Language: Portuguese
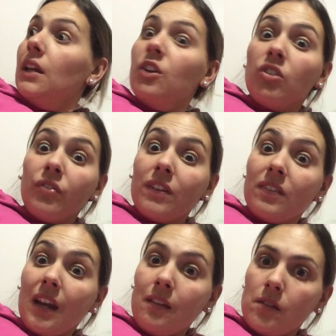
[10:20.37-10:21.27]
E ele já fez
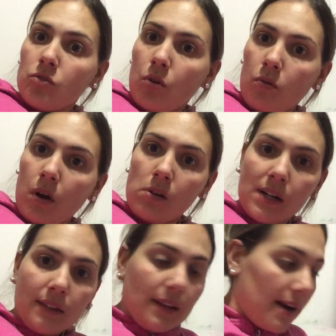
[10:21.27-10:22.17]
três vezes cocô
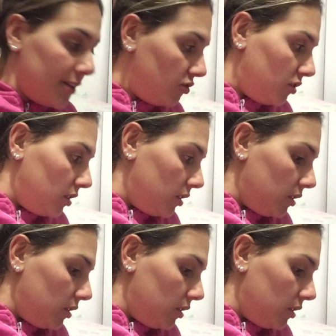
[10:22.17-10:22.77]
agora à tarde.